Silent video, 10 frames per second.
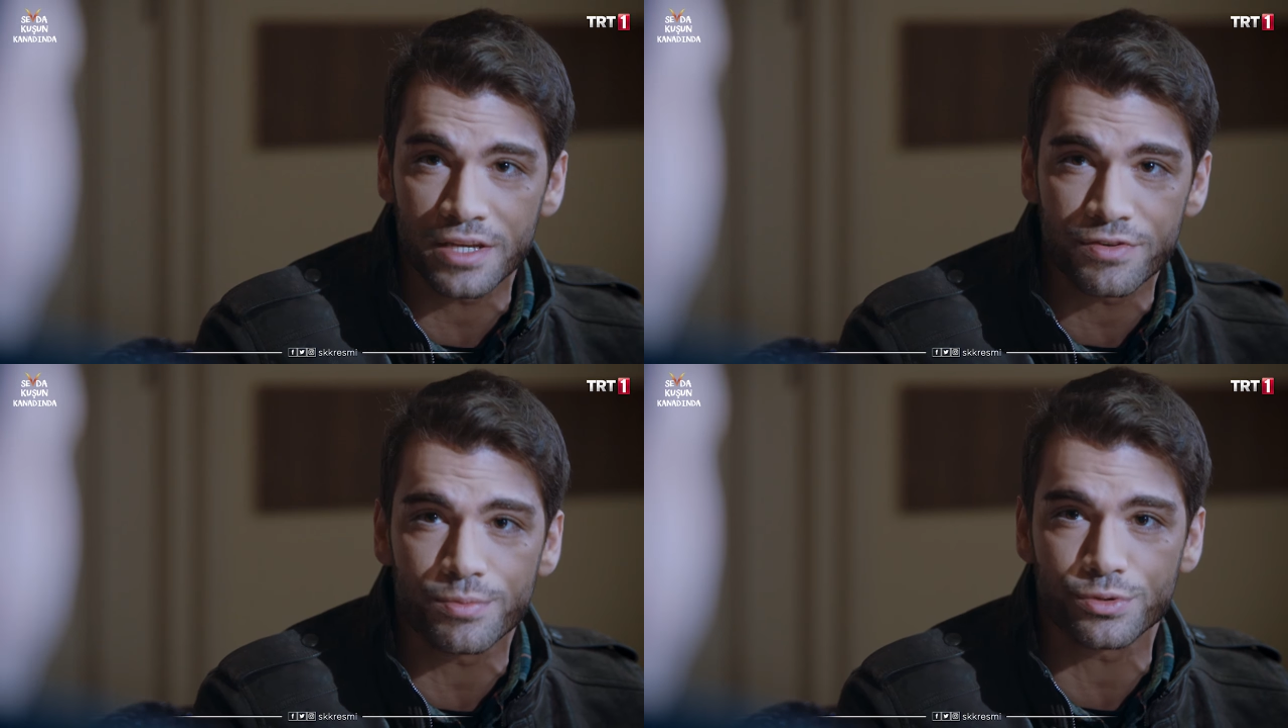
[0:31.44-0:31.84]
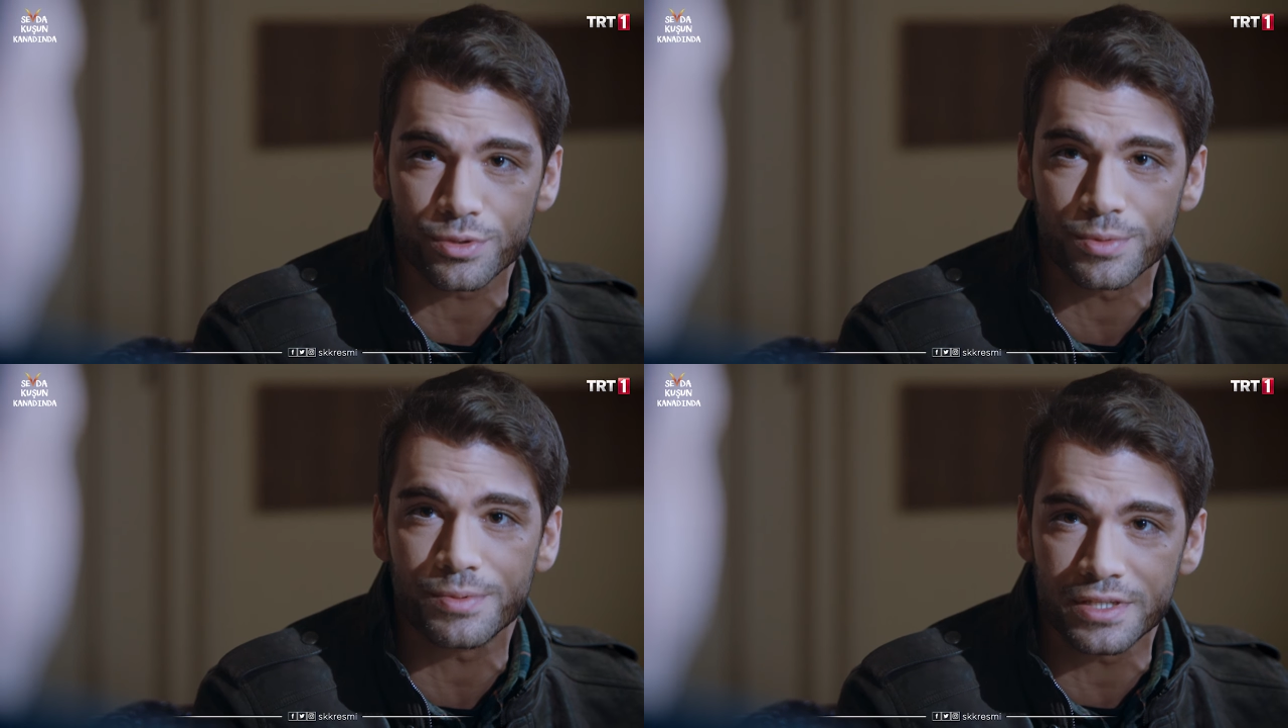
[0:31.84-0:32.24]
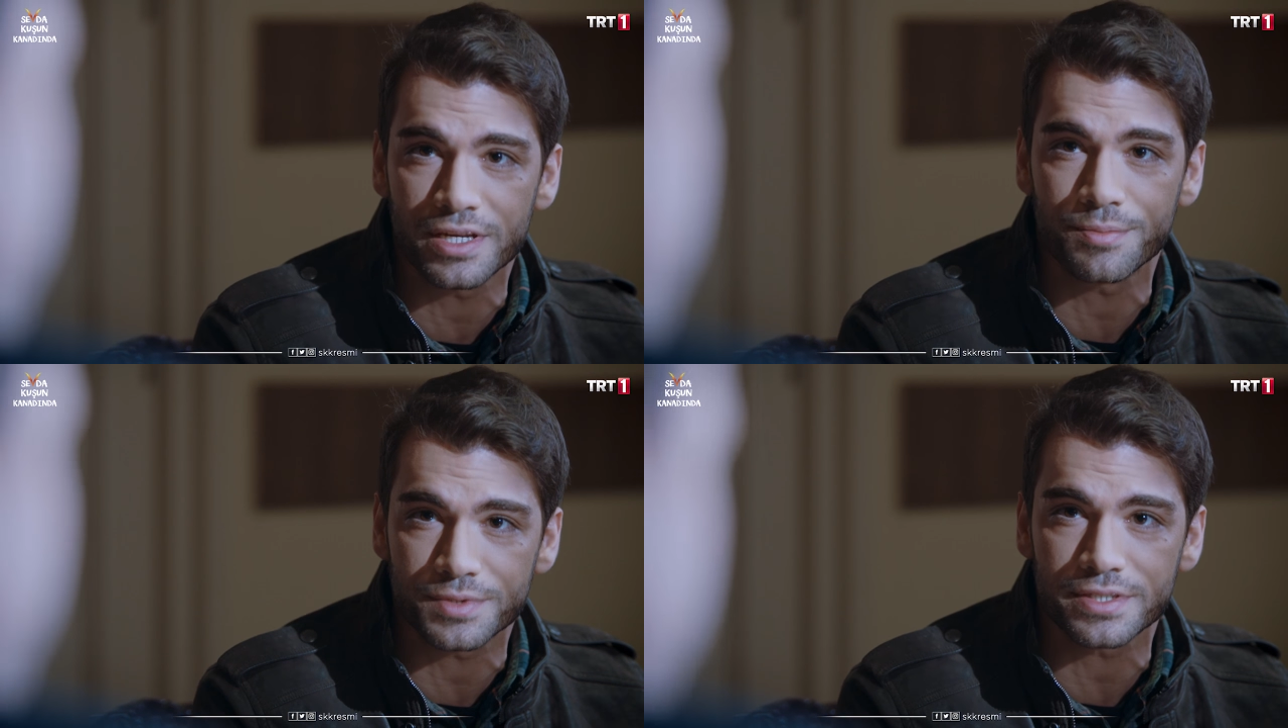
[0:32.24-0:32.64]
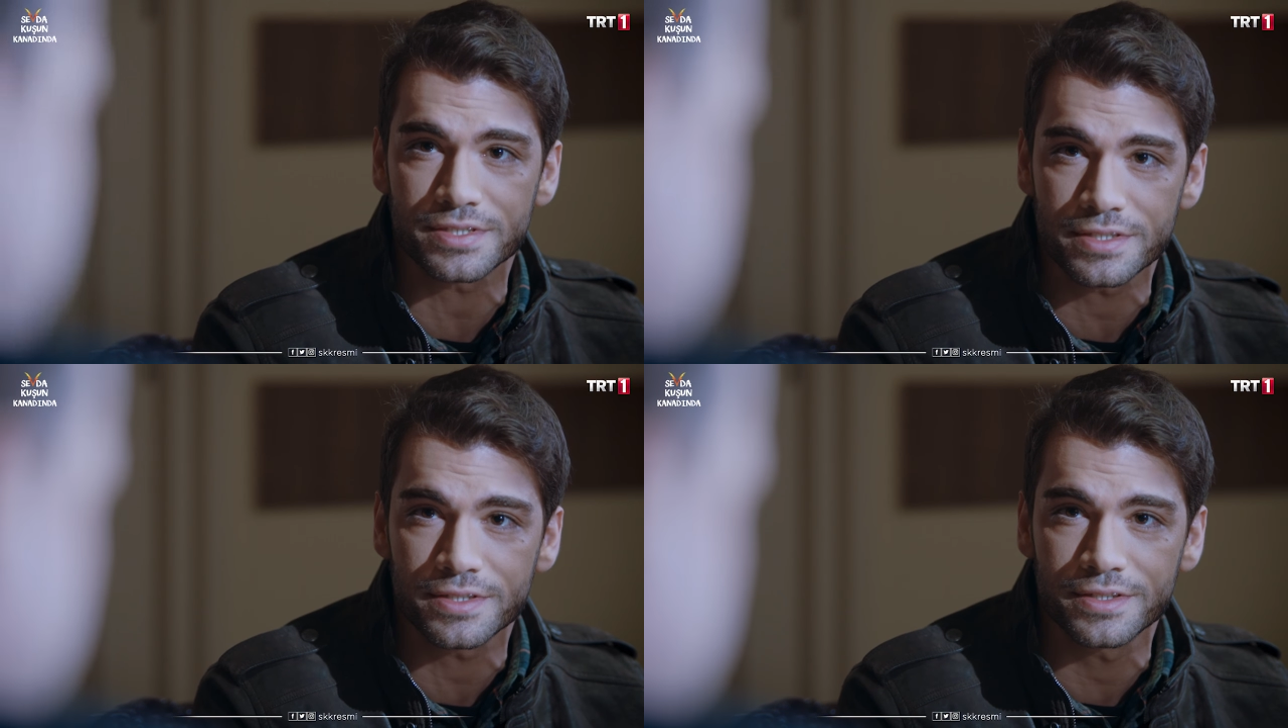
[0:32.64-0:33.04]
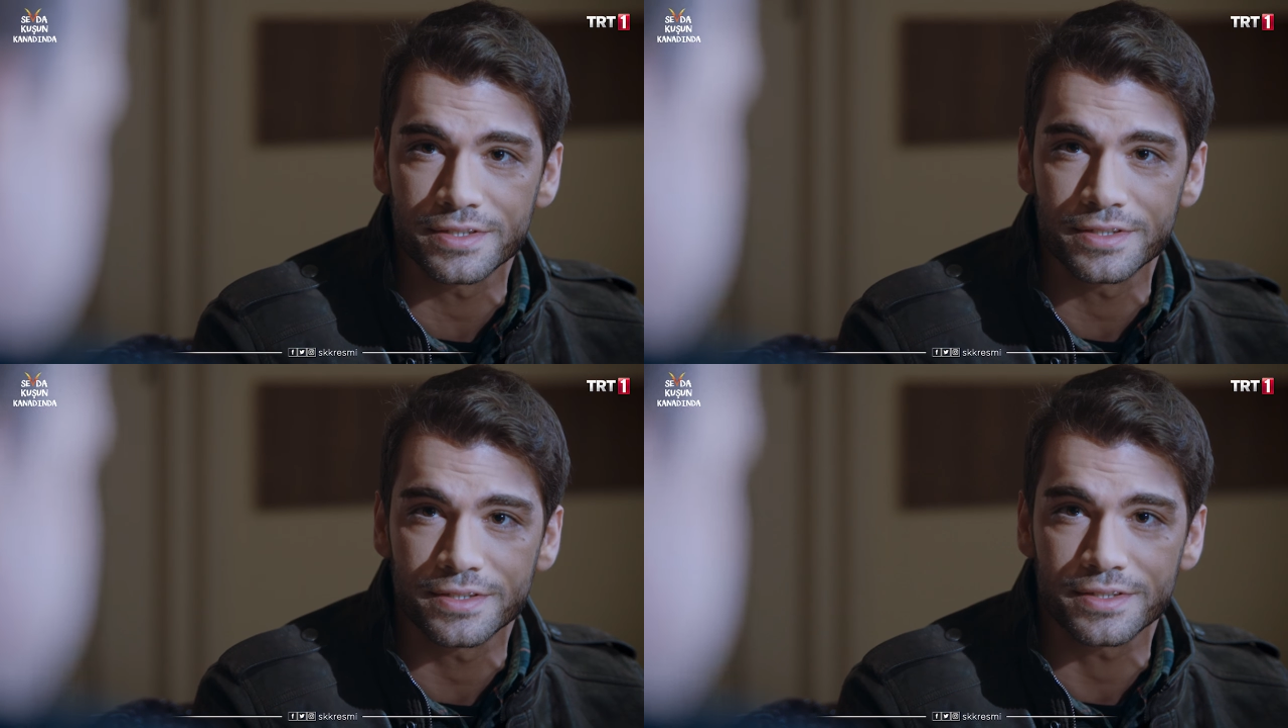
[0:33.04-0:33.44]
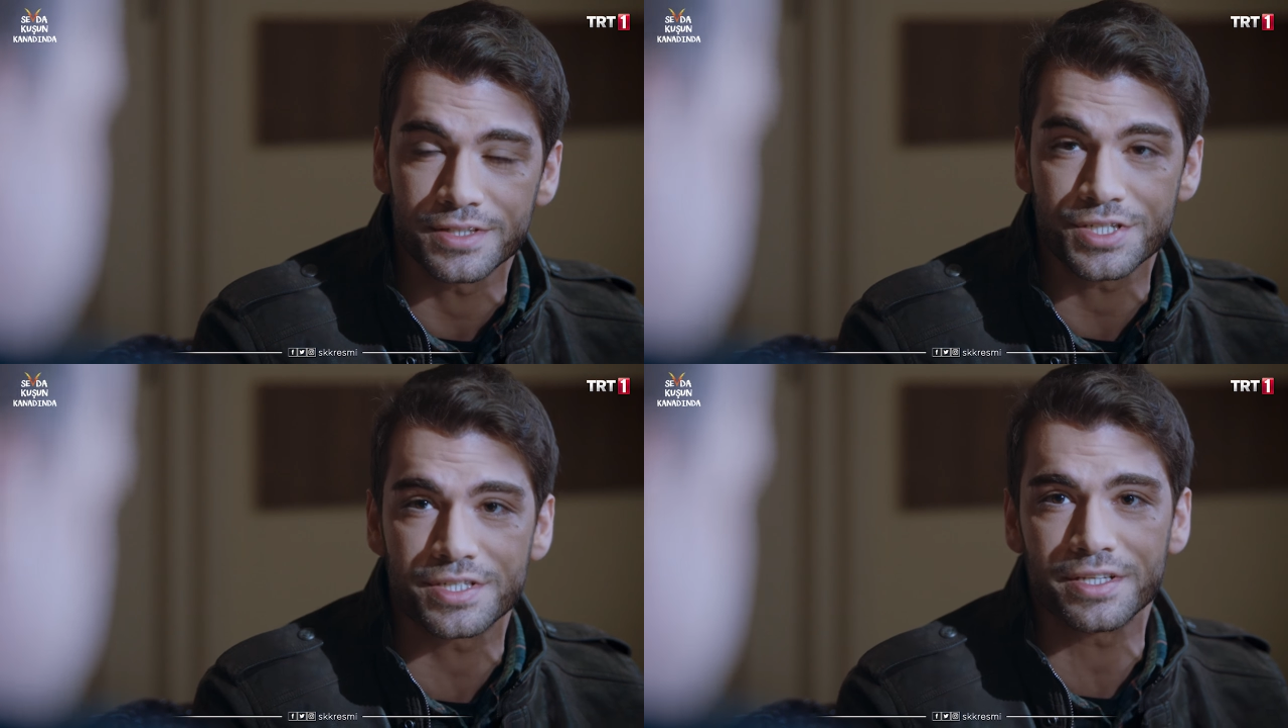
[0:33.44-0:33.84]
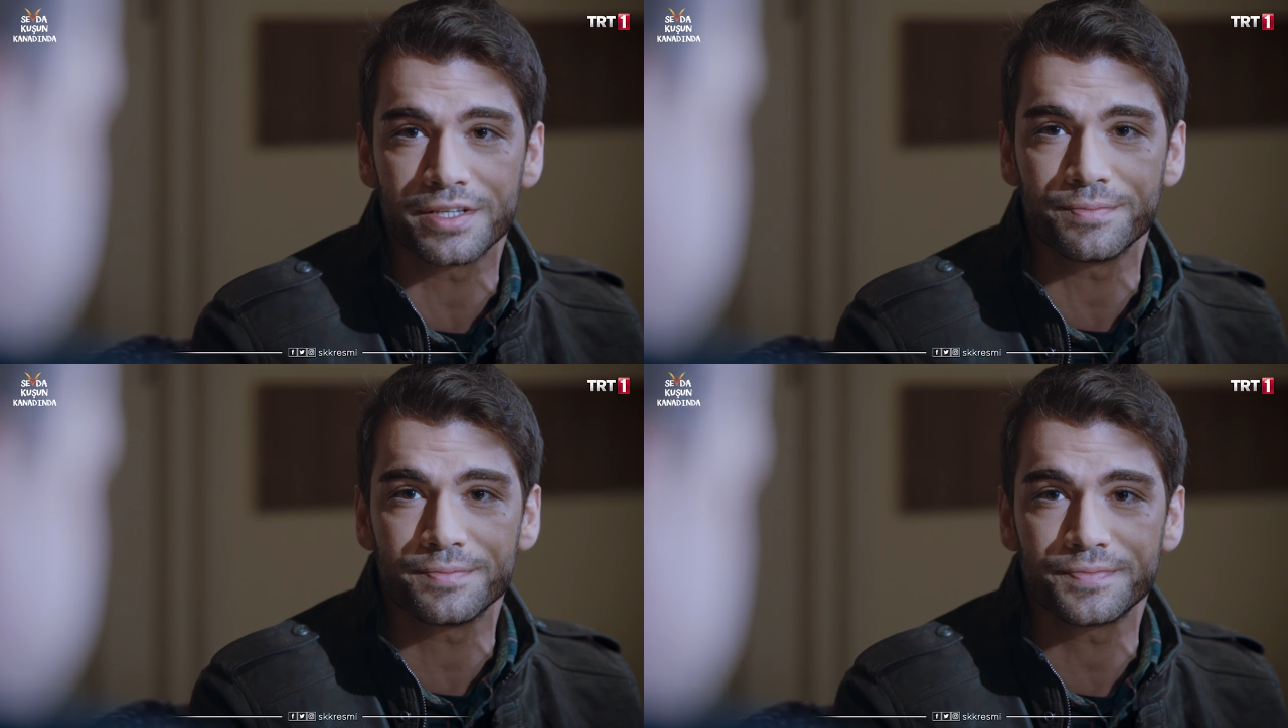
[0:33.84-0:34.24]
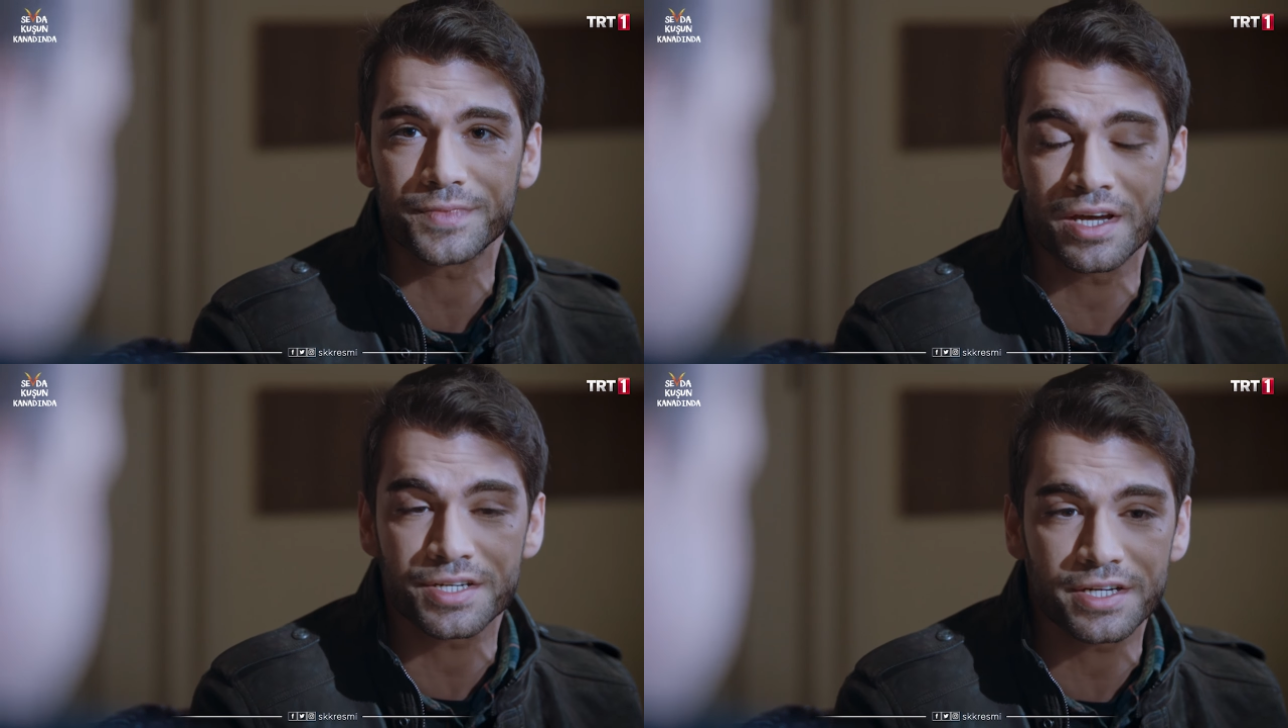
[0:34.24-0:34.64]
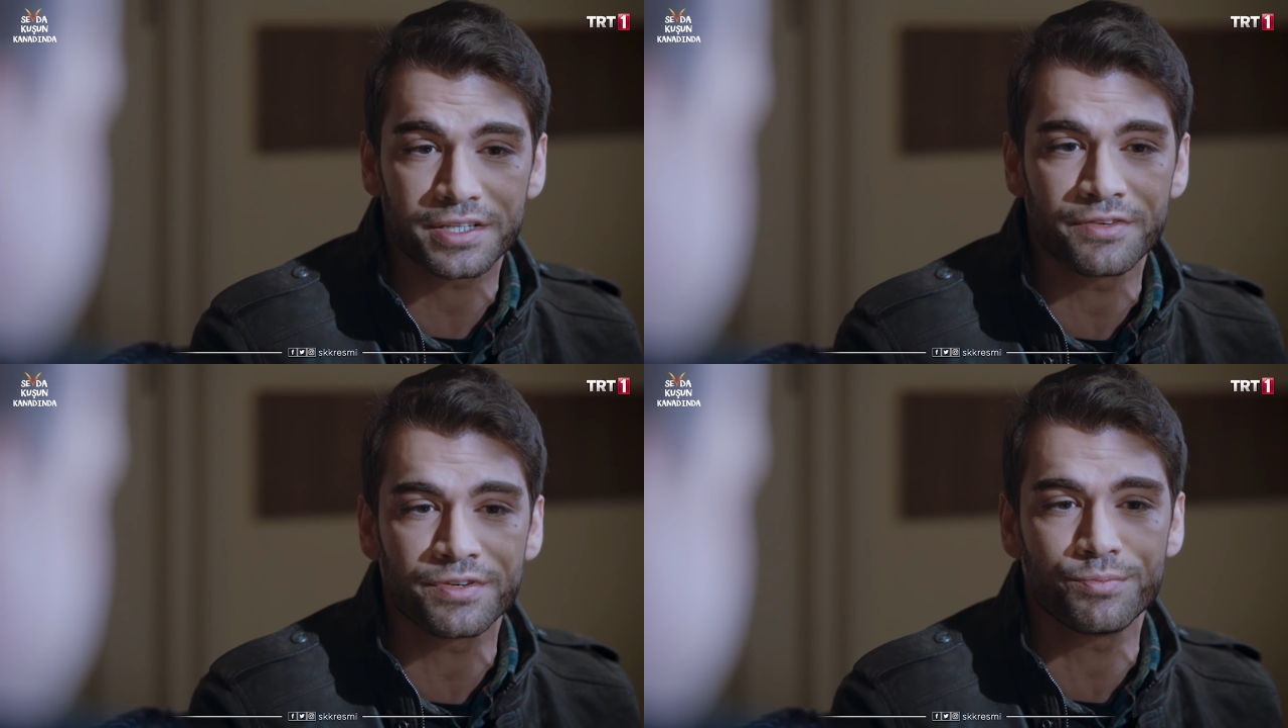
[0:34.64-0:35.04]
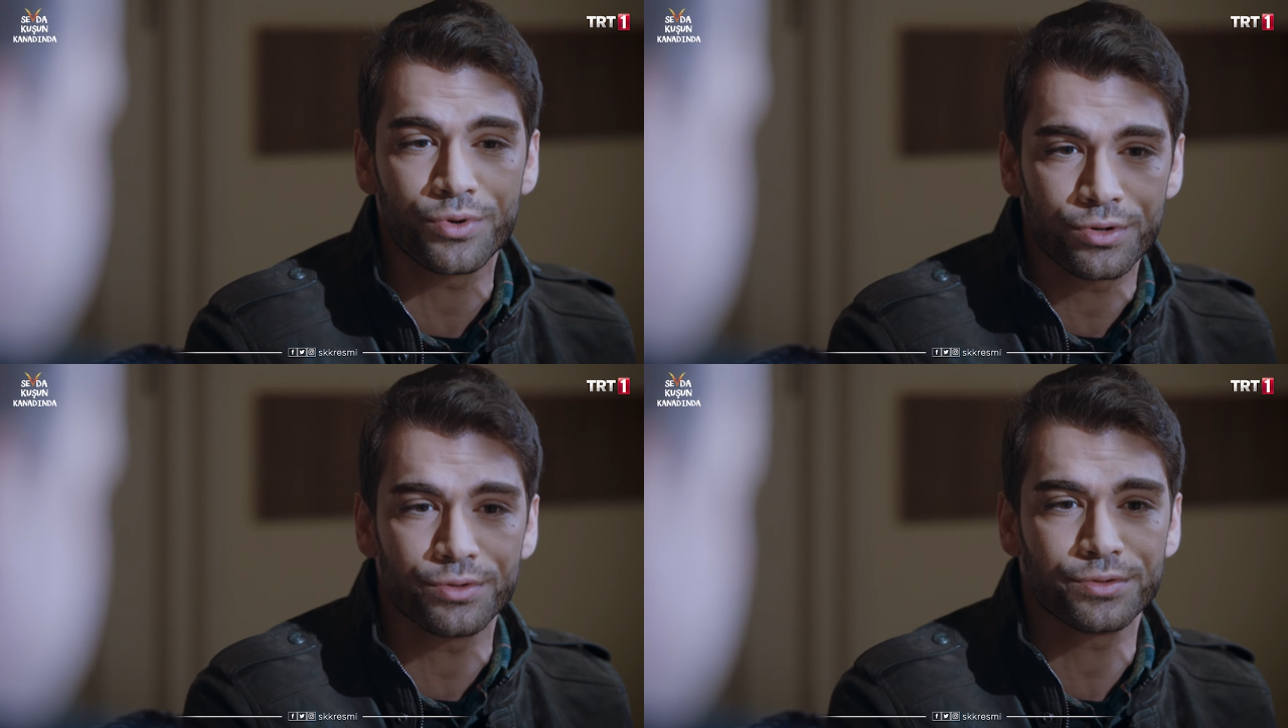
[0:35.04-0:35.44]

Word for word: devrim otomobilini yaptınız. İşte dedim, gerçek devrim böyle